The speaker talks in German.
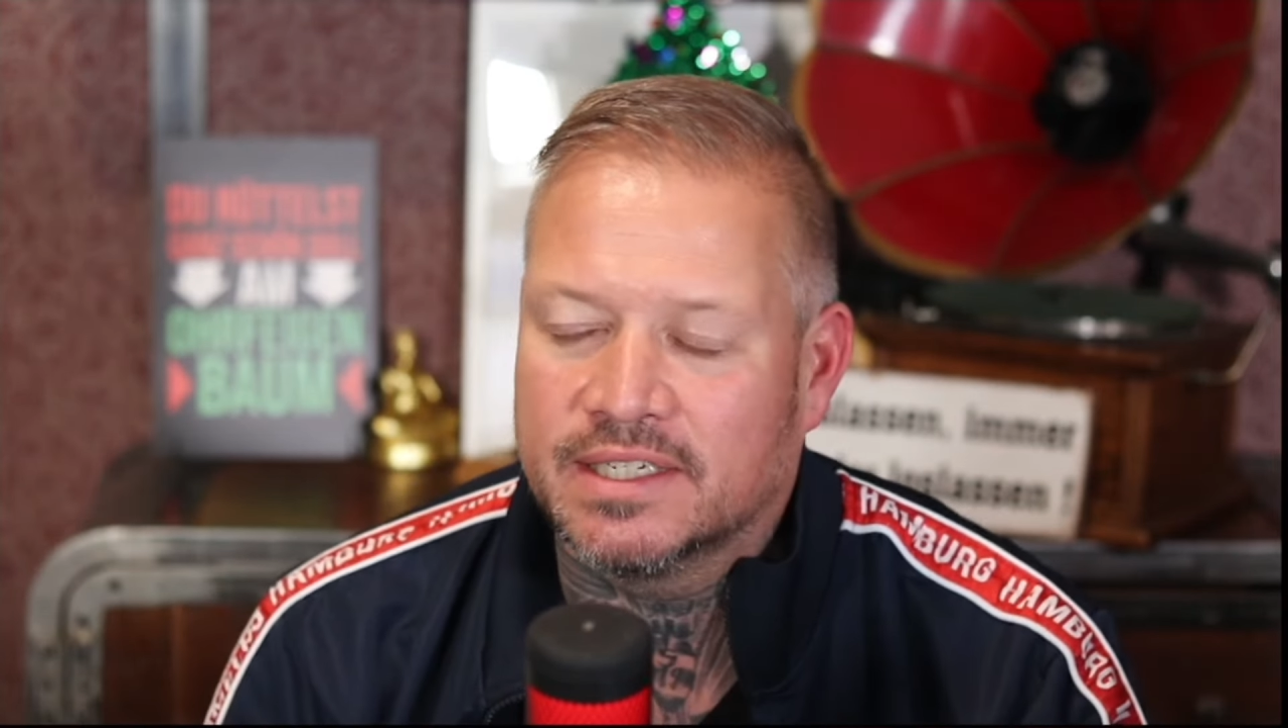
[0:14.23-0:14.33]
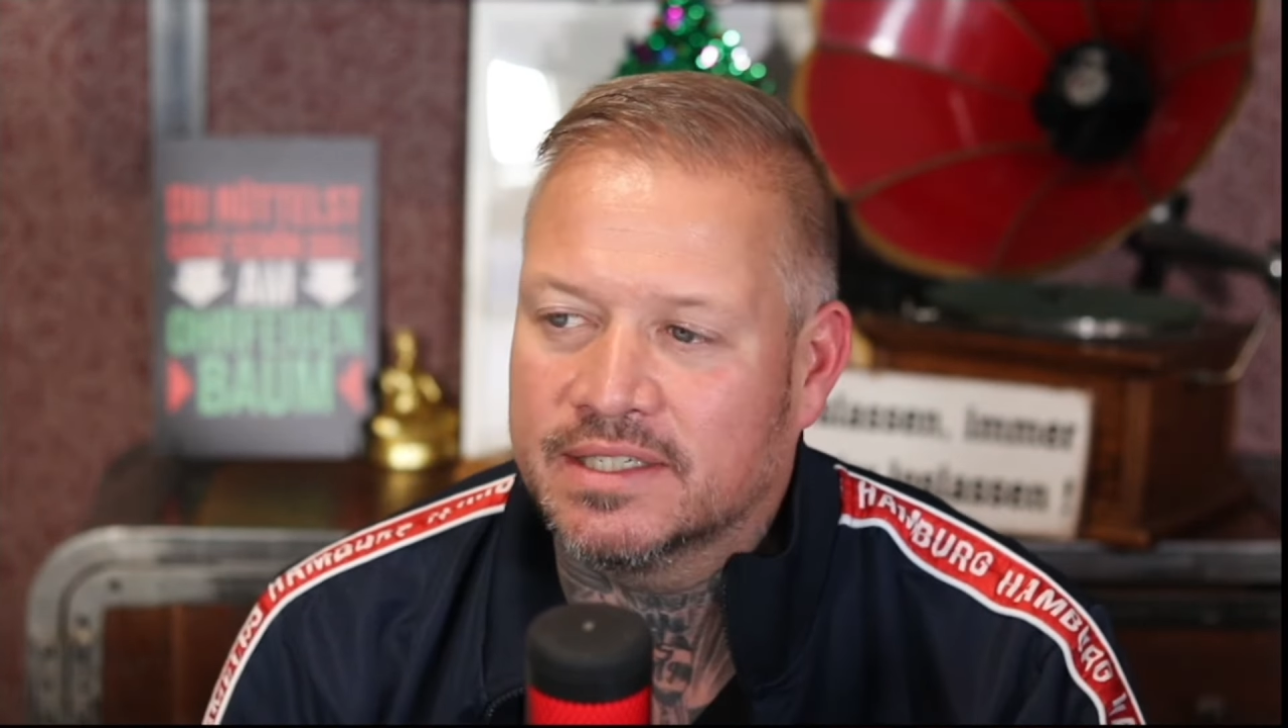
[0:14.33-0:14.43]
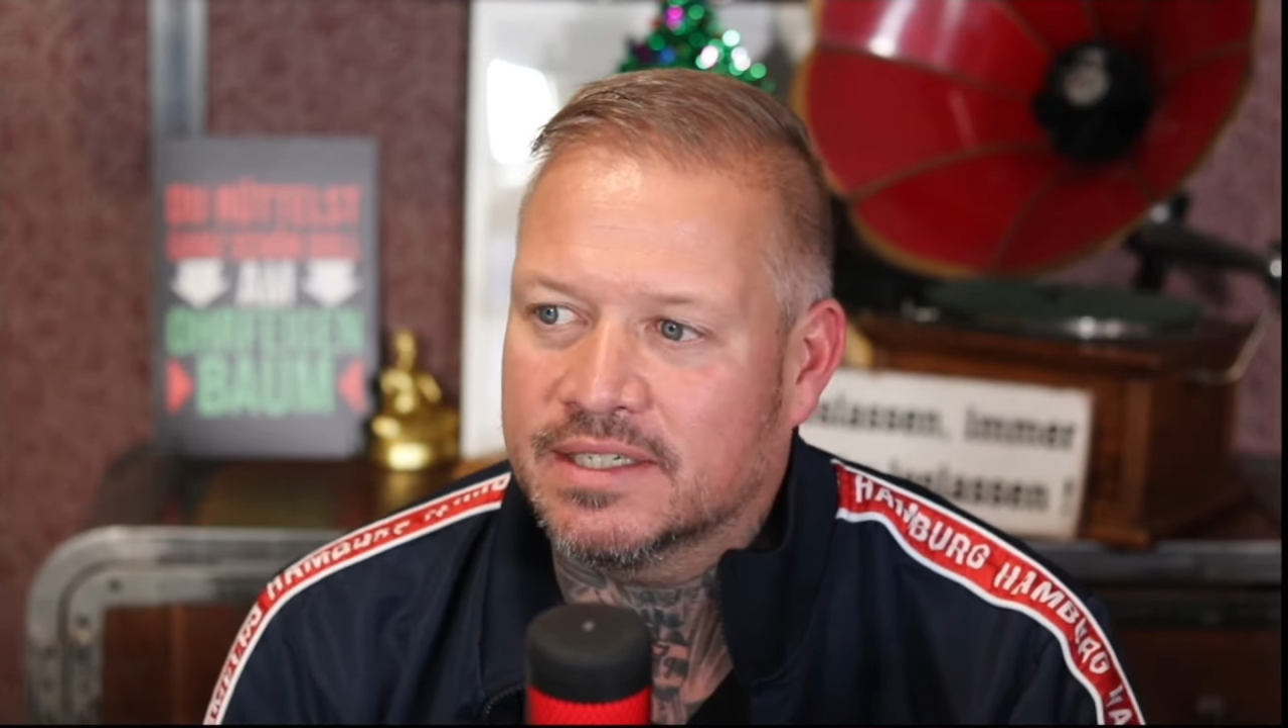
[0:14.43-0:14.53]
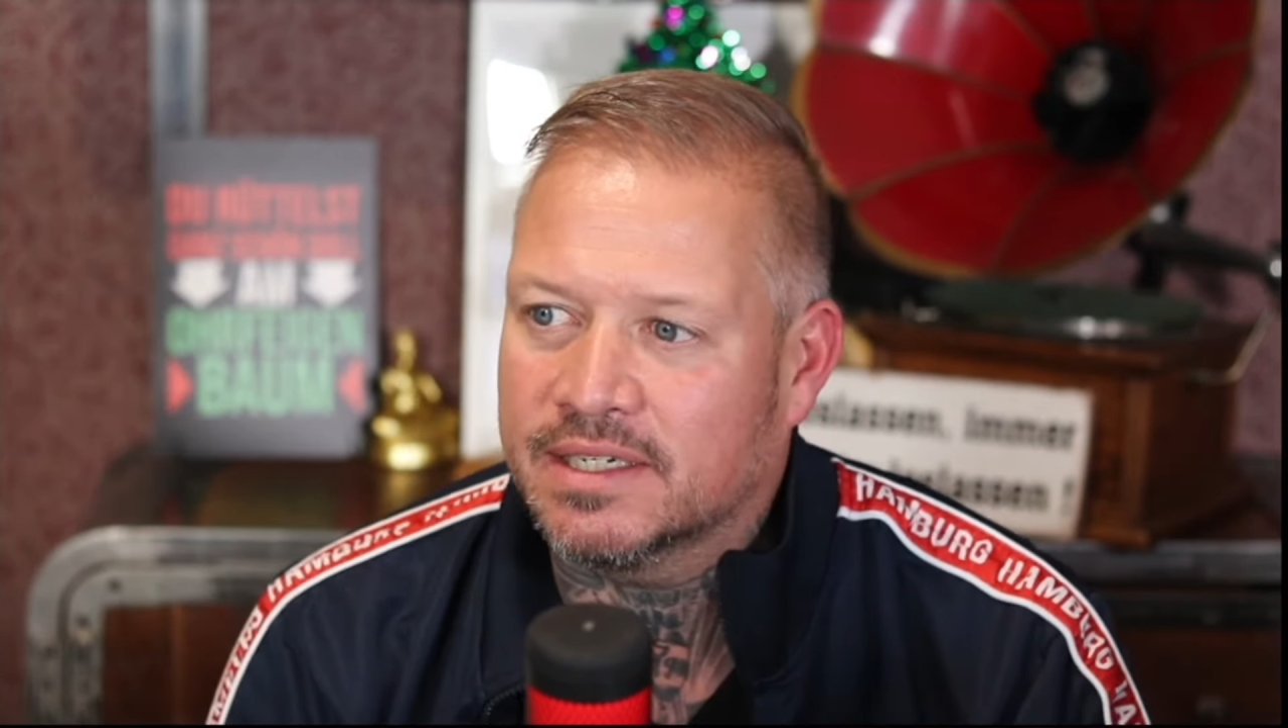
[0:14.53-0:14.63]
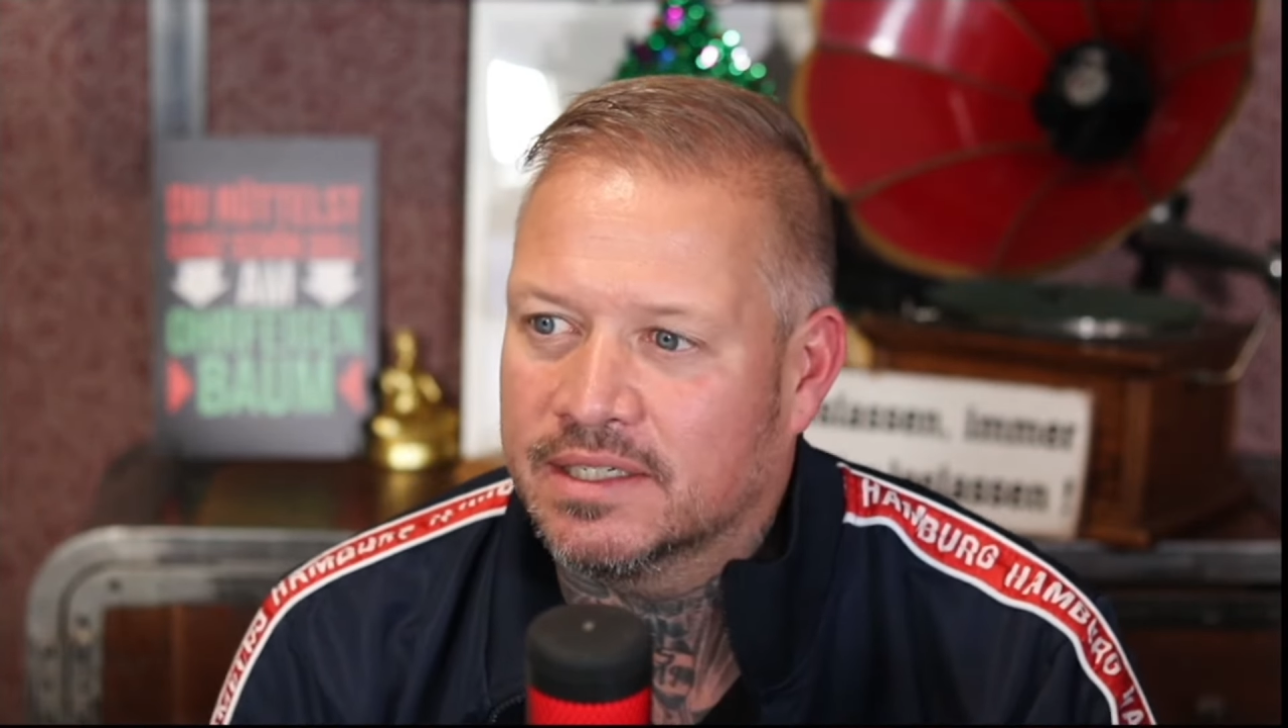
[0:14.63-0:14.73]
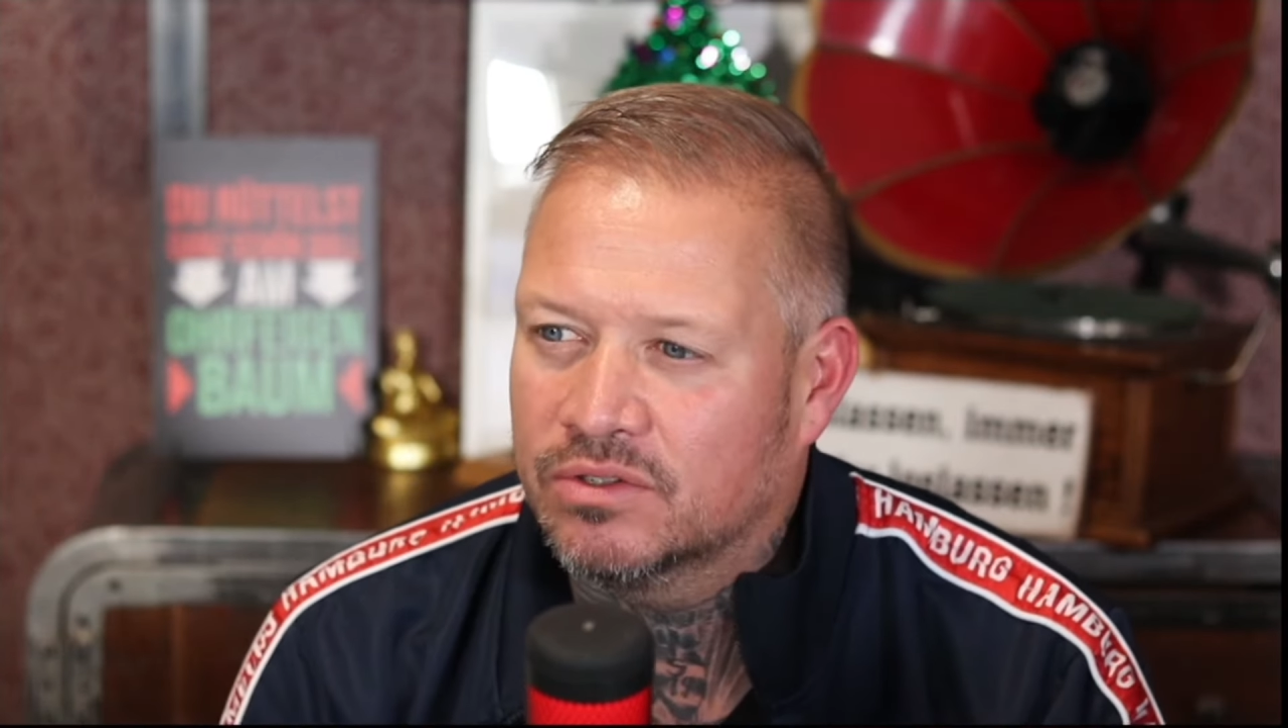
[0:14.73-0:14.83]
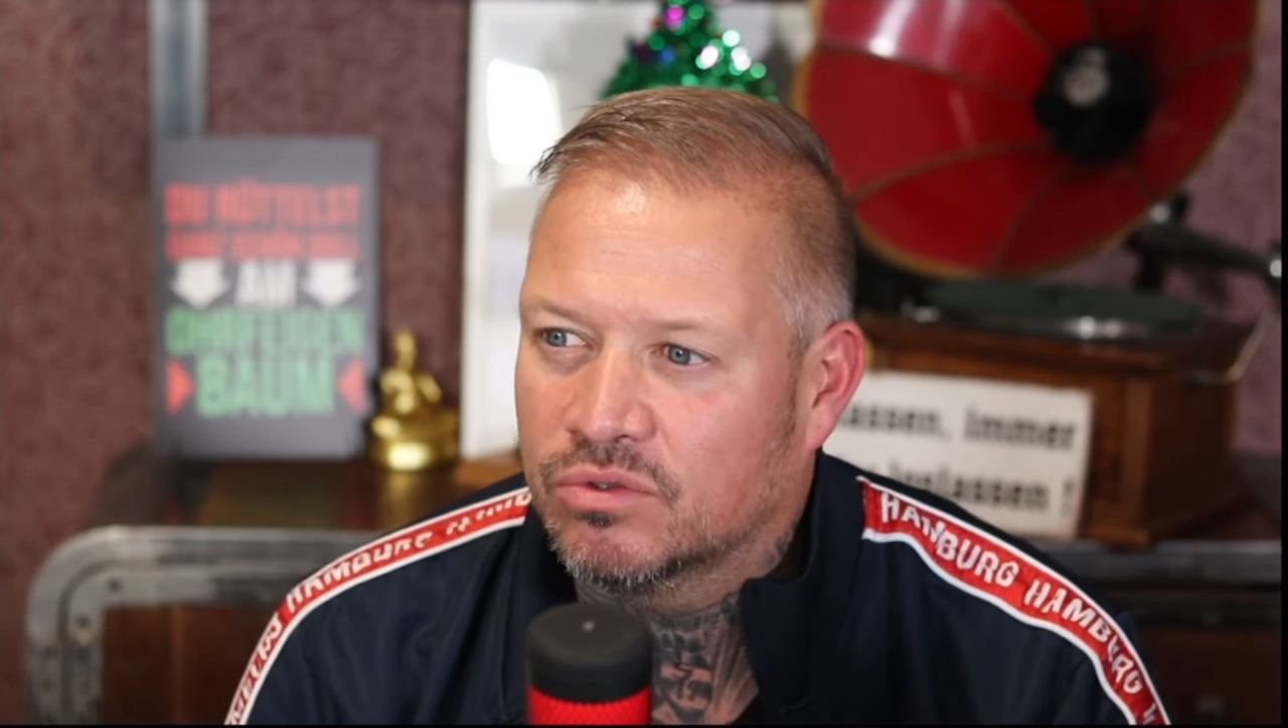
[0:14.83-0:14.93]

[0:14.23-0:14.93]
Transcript: dass ein